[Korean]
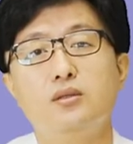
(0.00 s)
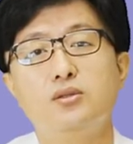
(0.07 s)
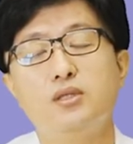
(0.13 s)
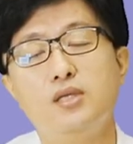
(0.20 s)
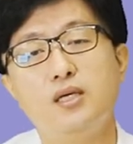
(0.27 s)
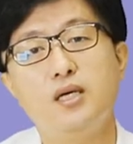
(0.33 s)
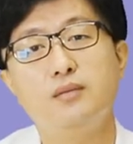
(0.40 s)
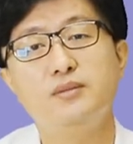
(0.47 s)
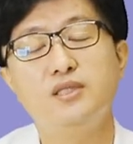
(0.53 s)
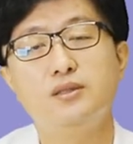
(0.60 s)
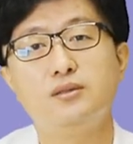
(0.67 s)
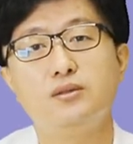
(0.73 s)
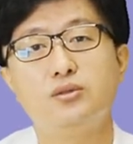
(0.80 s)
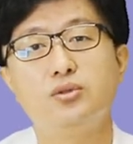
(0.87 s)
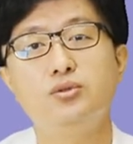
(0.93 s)

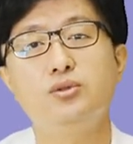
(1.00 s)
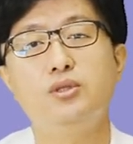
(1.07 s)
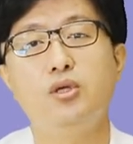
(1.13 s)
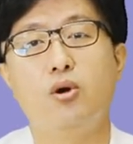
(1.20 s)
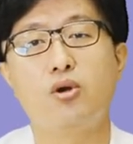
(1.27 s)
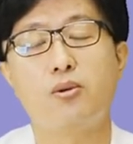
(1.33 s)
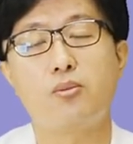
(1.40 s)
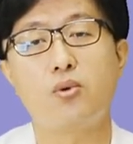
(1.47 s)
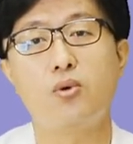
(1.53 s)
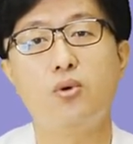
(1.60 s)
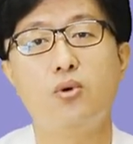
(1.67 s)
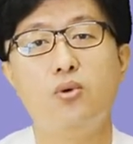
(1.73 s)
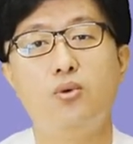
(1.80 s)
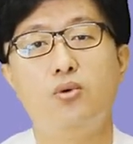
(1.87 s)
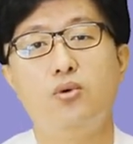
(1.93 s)
췌장암은 수술이
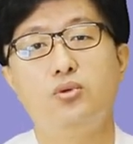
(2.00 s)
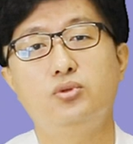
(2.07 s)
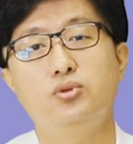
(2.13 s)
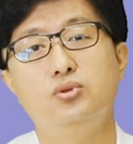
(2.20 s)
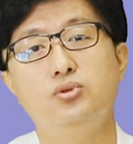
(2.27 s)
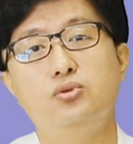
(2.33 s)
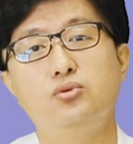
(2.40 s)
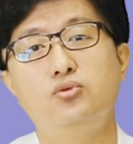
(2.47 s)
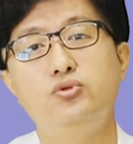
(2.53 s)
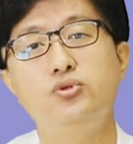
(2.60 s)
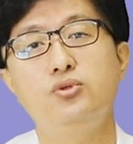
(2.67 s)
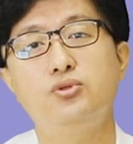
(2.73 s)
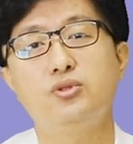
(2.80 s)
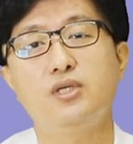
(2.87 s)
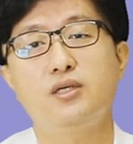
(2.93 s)
어렵고 수술 후
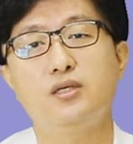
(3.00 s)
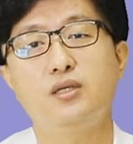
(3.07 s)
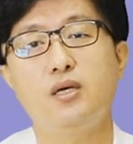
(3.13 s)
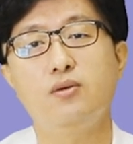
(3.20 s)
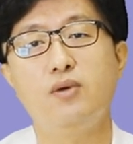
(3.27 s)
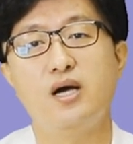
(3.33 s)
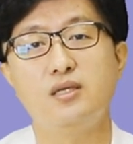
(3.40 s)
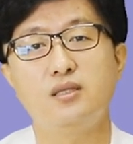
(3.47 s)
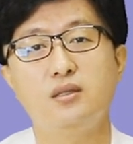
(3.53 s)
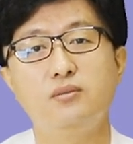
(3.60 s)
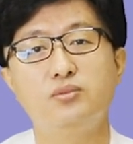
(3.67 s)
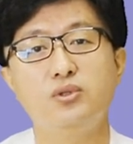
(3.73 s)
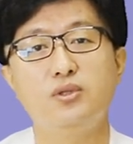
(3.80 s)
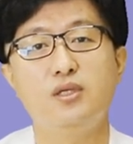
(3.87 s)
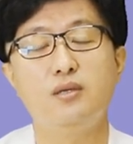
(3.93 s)
후유증이 크다고 아시는
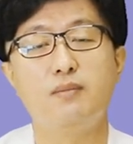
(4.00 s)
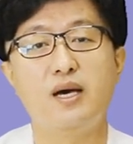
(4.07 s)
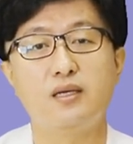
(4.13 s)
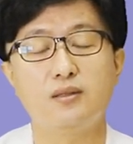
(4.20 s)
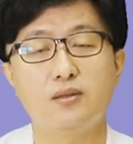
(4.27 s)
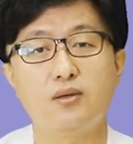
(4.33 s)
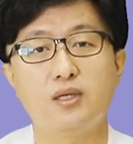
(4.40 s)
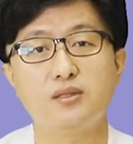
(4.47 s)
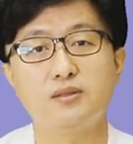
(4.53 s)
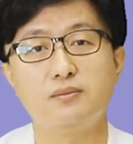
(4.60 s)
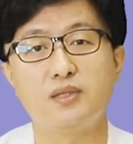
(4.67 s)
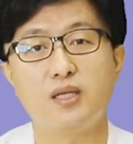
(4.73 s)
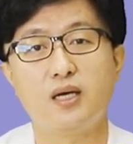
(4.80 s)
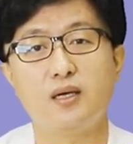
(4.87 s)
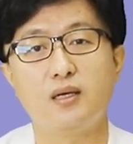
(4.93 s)
분들이 많은 것
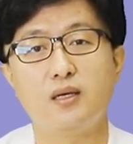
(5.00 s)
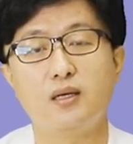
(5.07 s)
같습니다.